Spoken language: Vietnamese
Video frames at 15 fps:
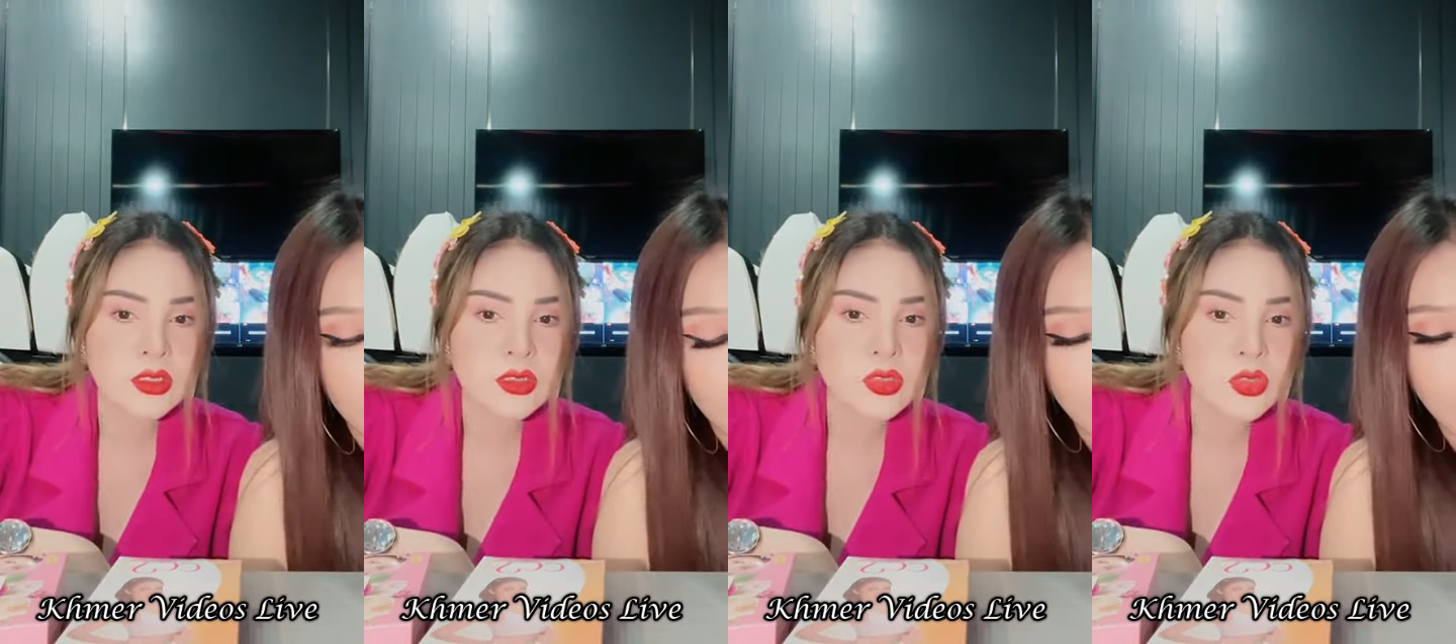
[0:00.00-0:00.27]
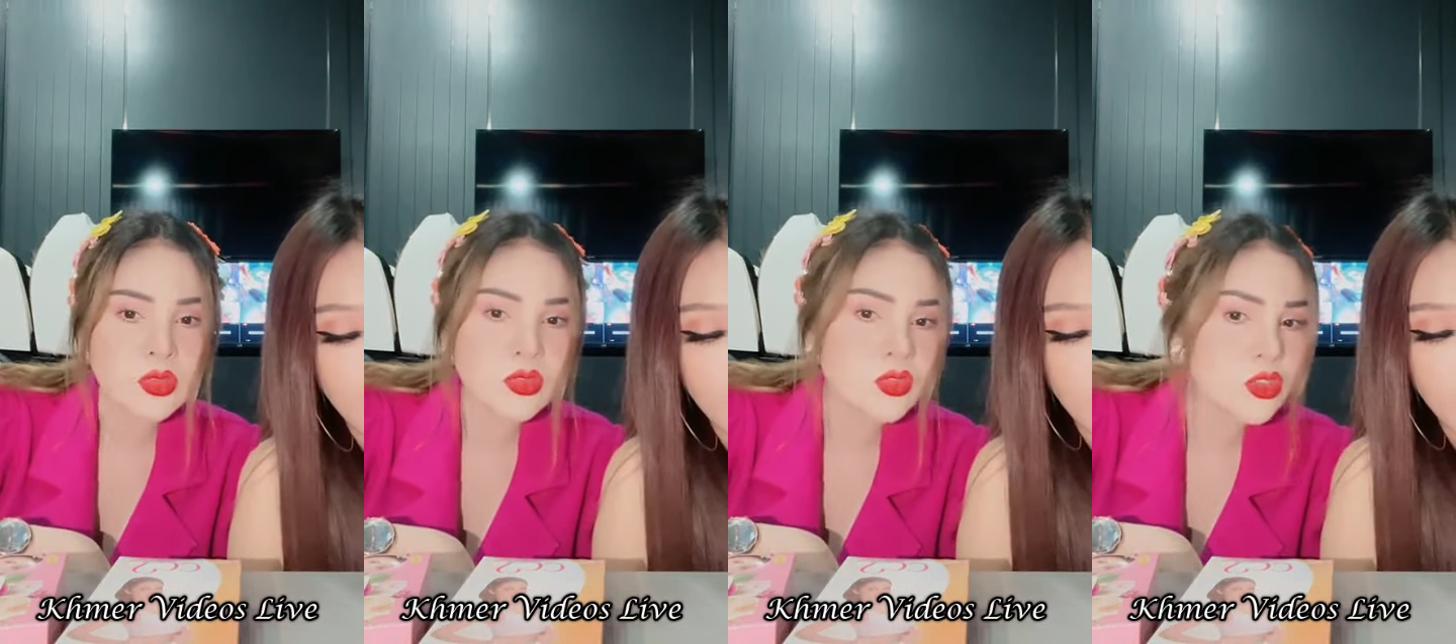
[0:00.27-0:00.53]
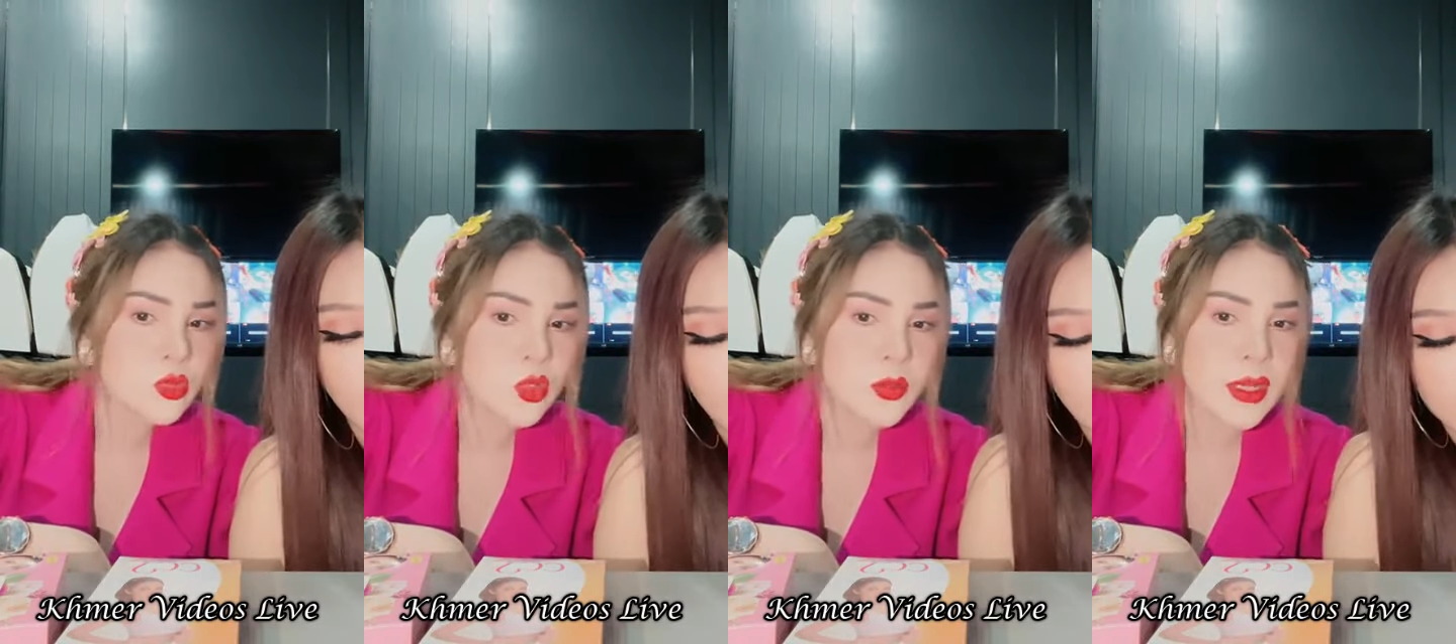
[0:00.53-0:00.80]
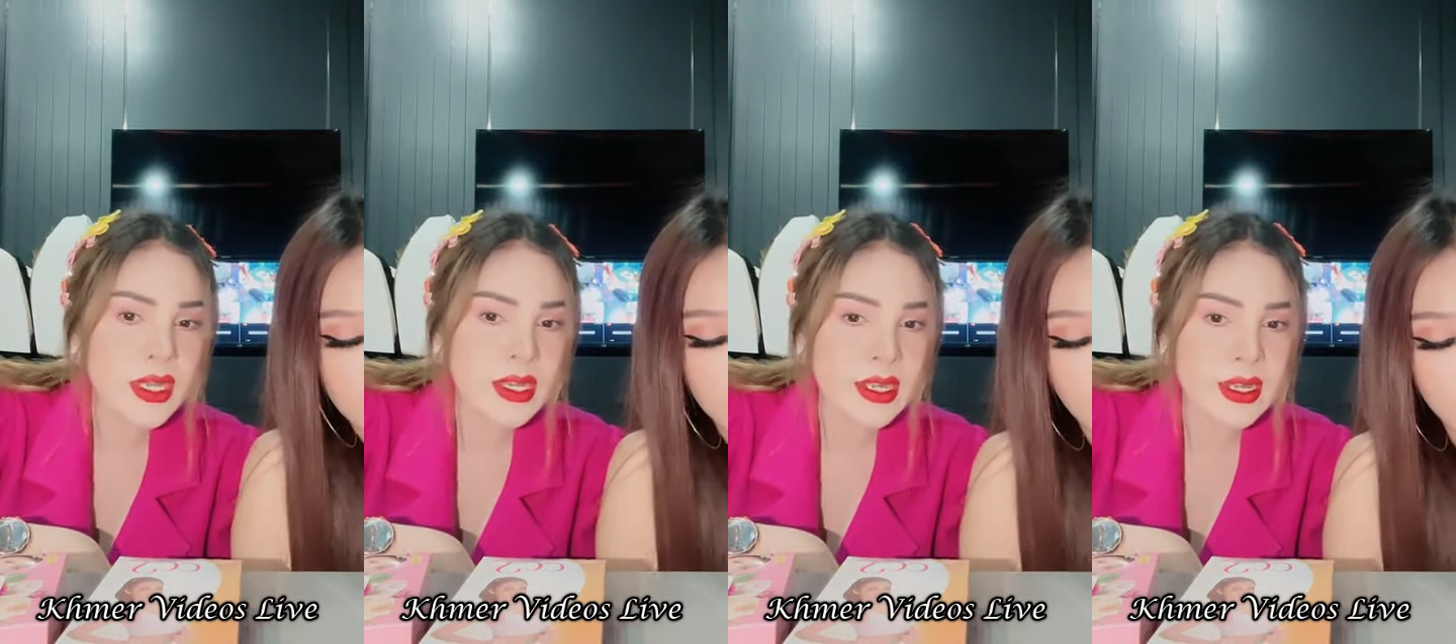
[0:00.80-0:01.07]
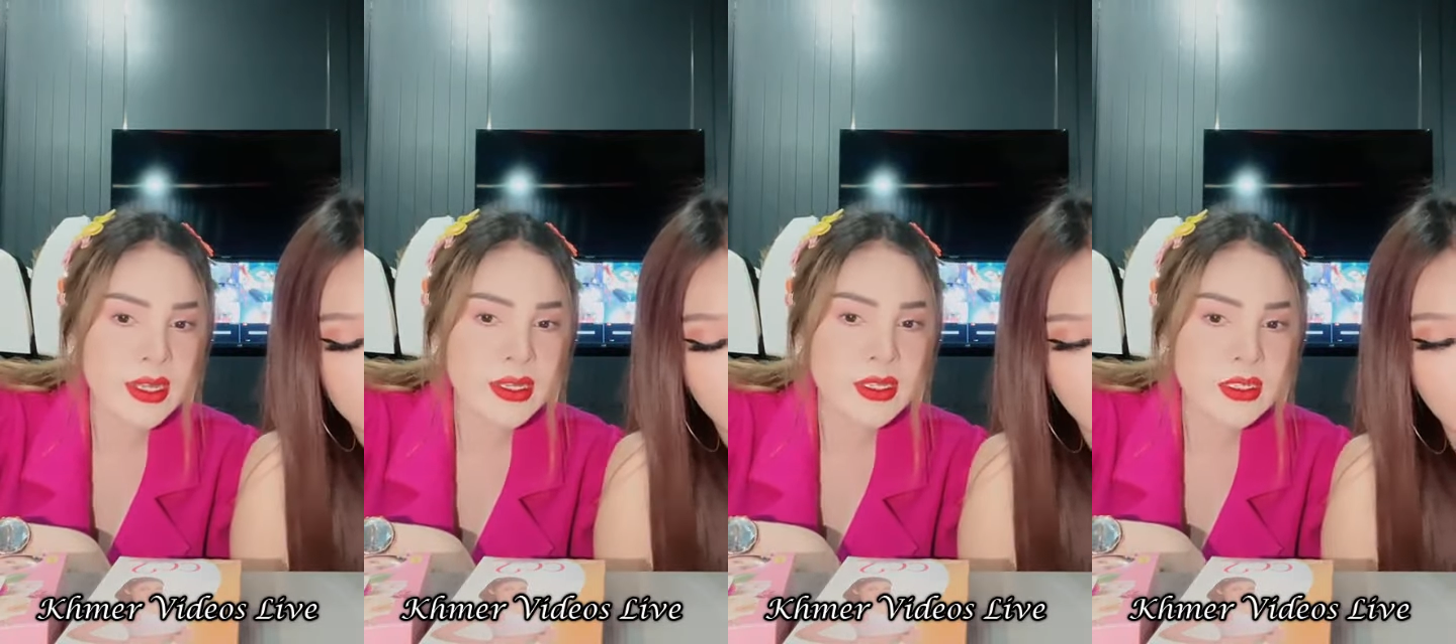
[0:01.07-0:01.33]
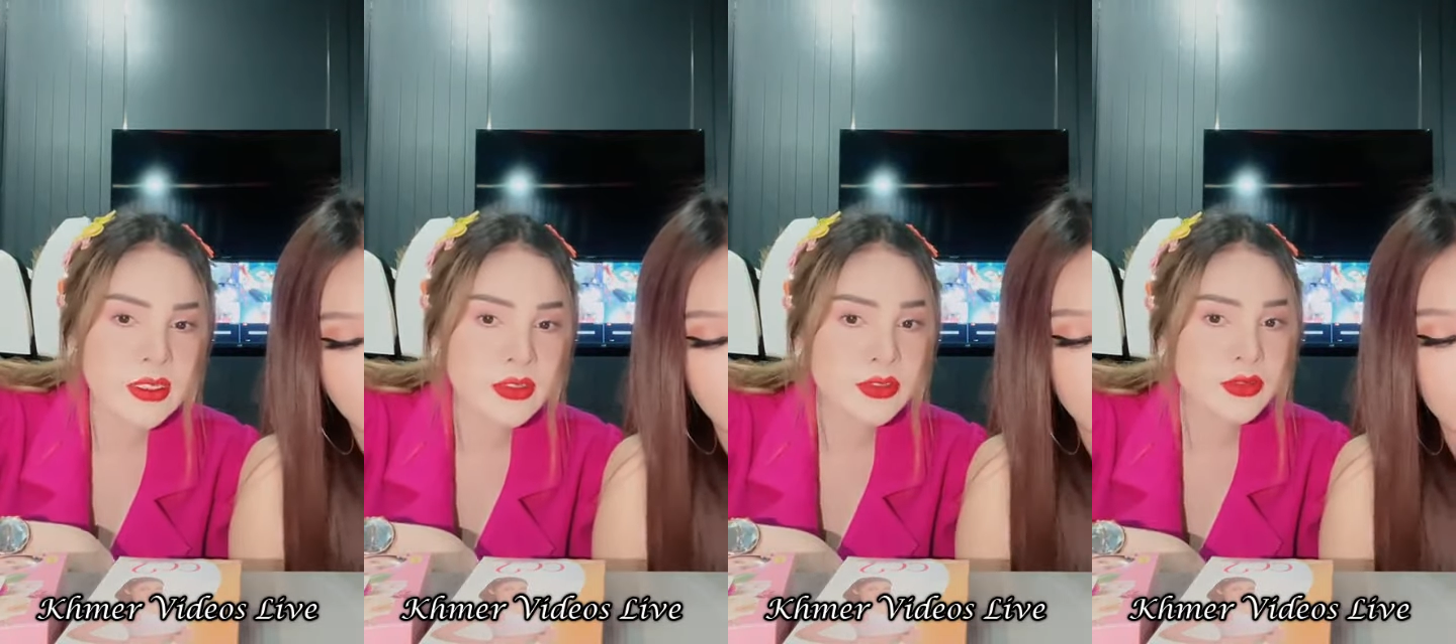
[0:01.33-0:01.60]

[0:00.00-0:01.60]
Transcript: chân chung một ráng á